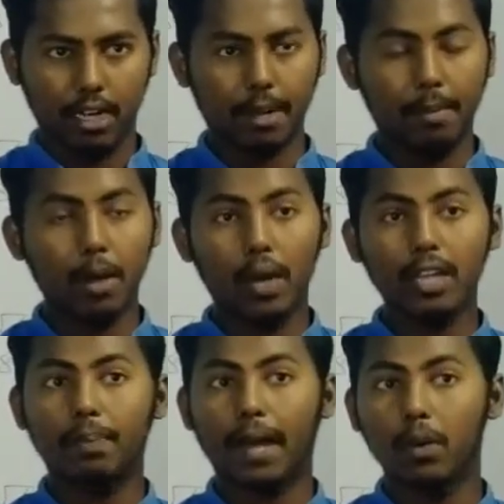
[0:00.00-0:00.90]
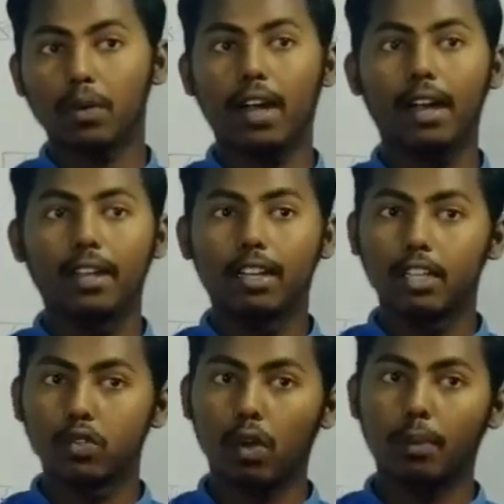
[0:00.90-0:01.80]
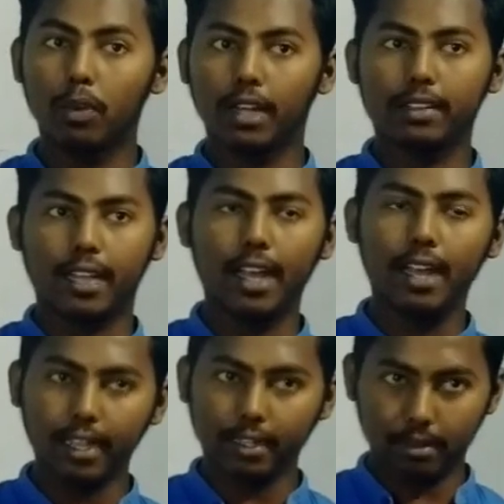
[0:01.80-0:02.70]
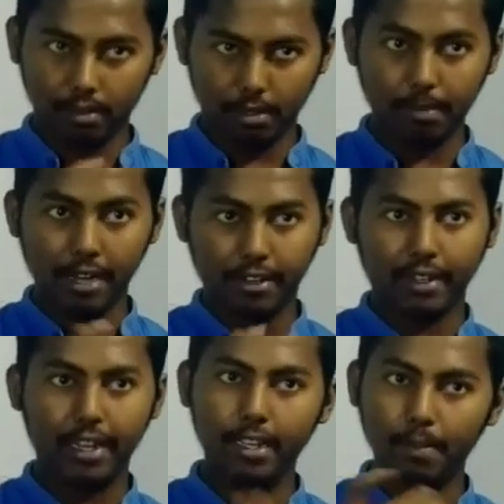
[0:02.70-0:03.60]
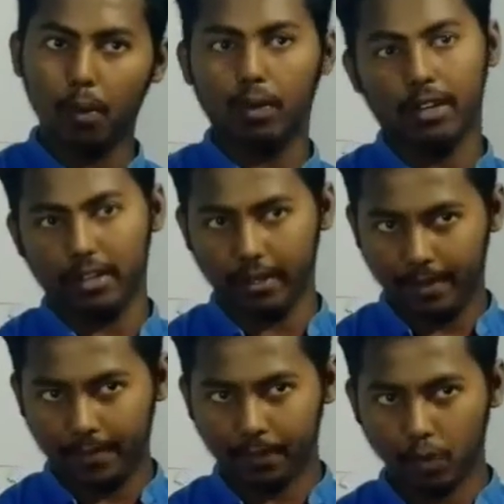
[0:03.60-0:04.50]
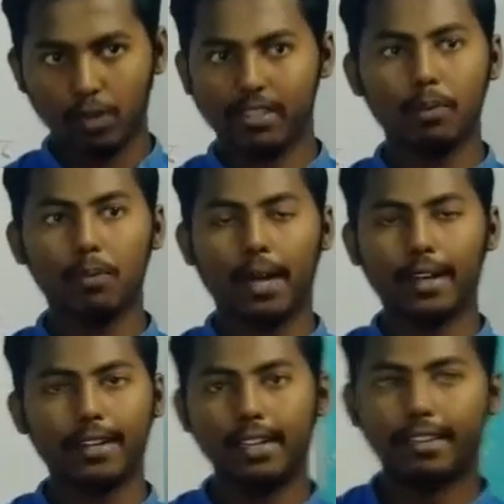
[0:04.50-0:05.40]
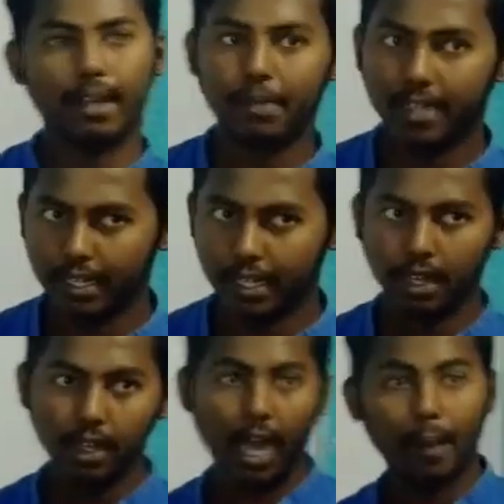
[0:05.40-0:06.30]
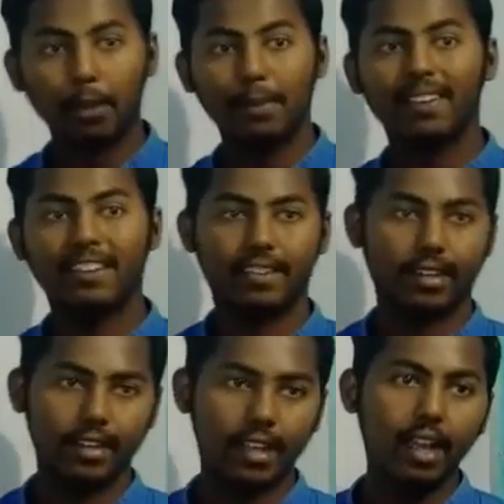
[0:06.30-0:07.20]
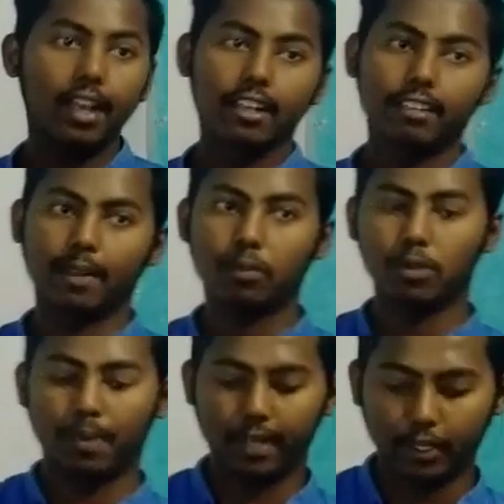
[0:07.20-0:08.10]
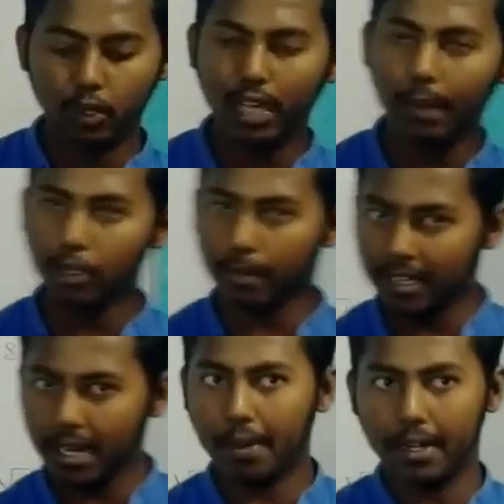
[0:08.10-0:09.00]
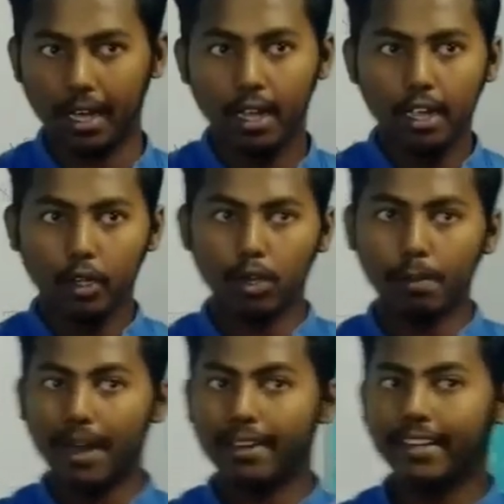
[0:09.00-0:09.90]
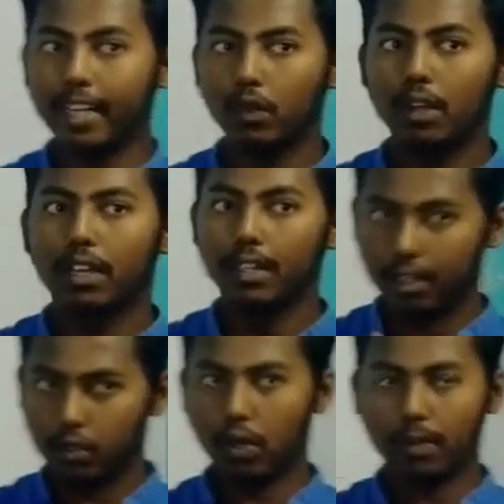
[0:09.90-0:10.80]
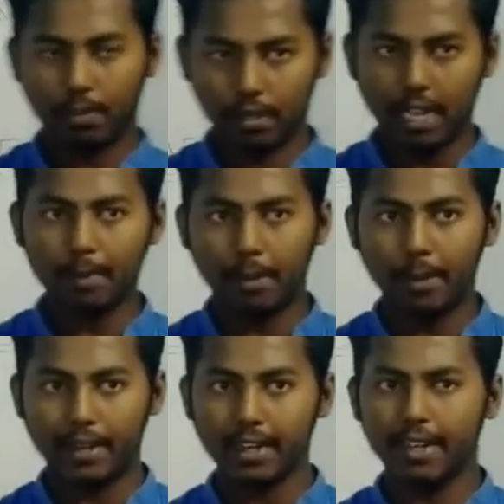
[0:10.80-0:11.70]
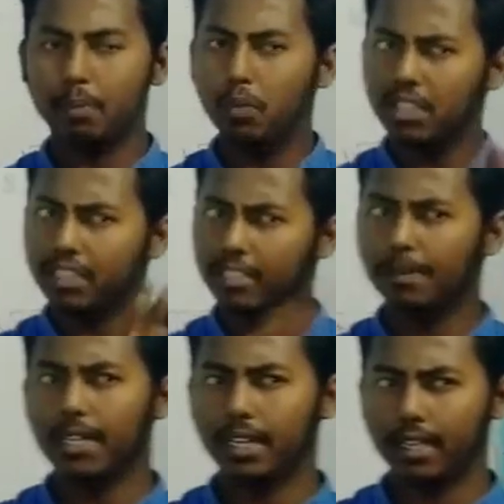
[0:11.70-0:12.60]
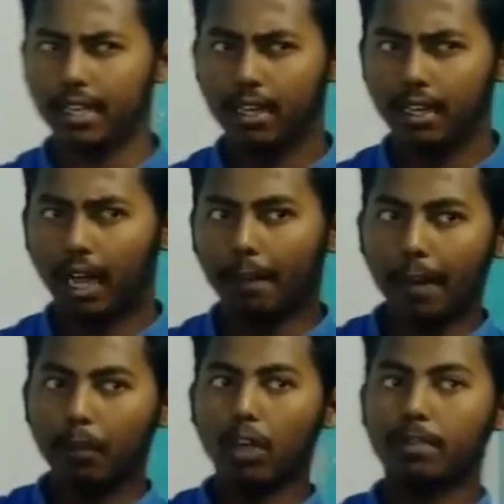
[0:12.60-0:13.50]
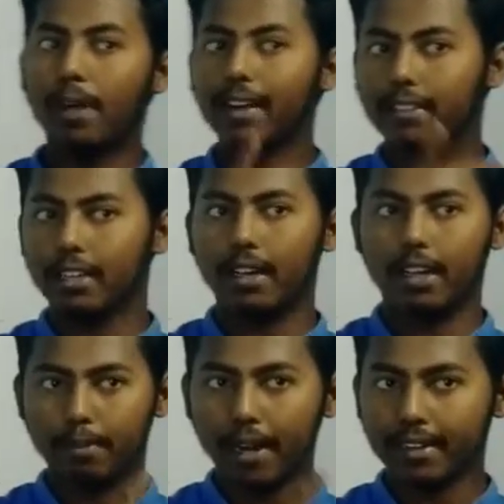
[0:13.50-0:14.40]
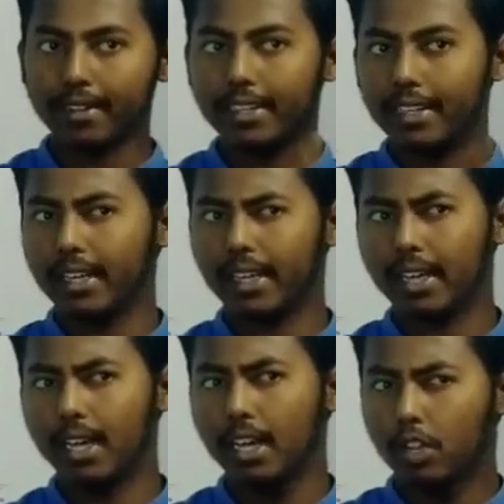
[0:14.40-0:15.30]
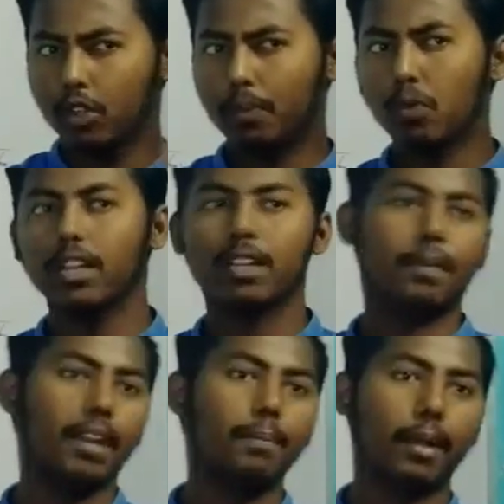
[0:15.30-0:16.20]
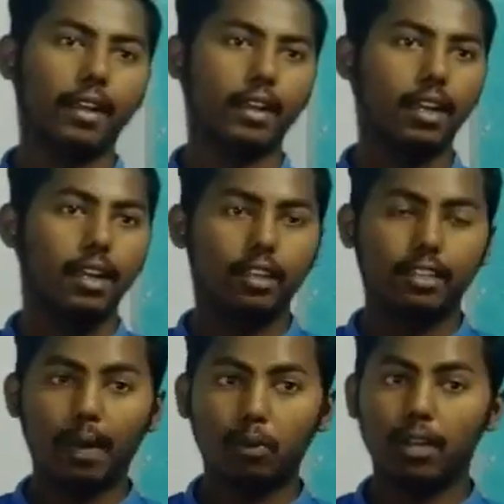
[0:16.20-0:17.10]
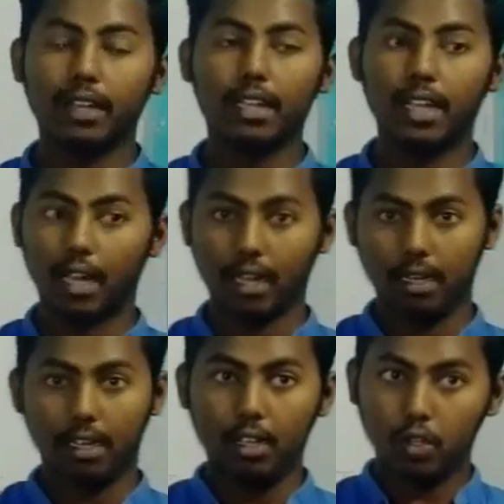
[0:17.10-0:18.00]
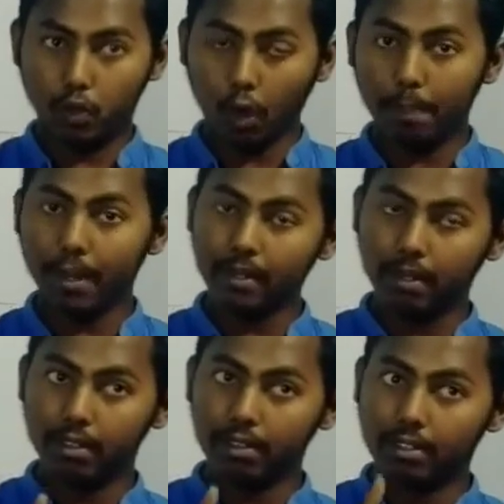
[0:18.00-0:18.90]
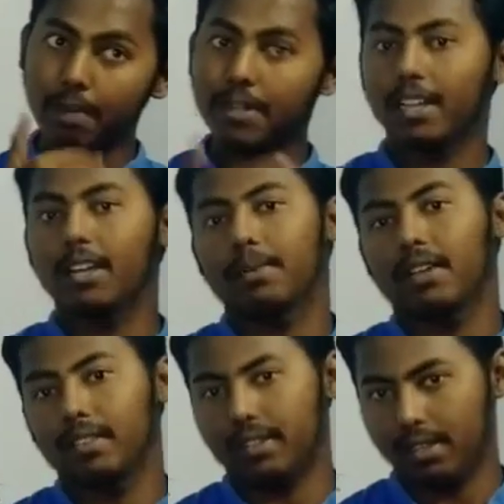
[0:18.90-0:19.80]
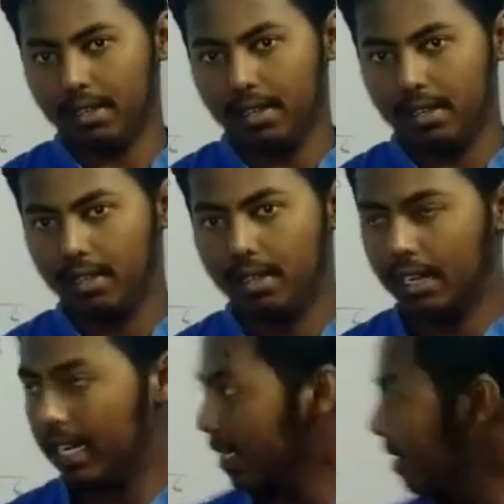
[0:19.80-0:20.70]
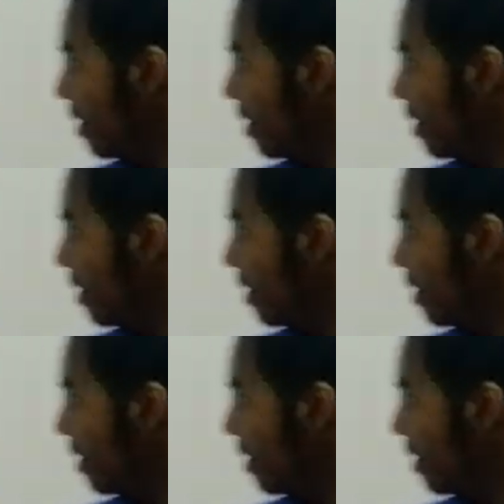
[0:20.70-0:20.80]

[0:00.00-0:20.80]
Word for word: है ना मैं वही पढ़ाऊँगा जो हमको लगता है, है कि मैट्रिक के लिए इम्पोर्टेंट है क्योंकि सब कुछ पढ़ाने के लिए टाइम भी नहीं है आप लोग भी इंटरेस्टेड नहीं है कि सब कुछ पढ़ लें क्योंकि आपको समझना पड़ेगा क्योंकि मैट्रिक का जो जो एग्ज़ाम का पैटर्न है पूरी तरह से बदल गया अब आपको स्मार्ट से अगर स्मार्ट स्टडी करेंगे ना तो आप उतना नंबर ला पाएंगे ना कि आपको लगे कि हाँ टॉपर से भी ज़्यादा आप ला सकते हैं है ना